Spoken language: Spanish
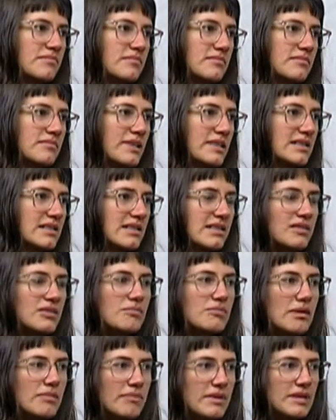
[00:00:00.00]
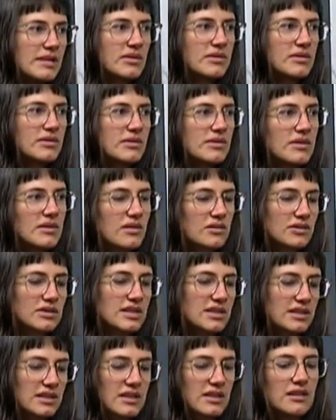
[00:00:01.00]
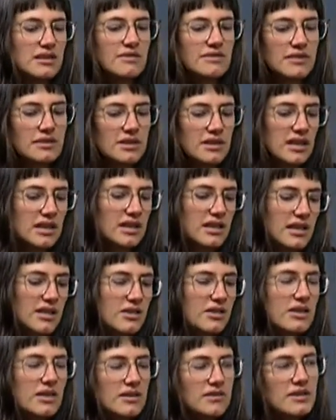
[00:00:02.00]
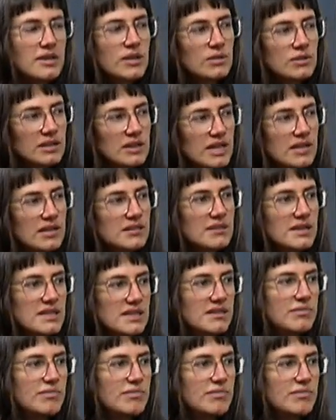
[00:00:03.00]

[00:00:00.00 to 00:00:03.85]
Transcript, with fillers: pasarles un papelito y con cierto eh, grado de dificultad y ver si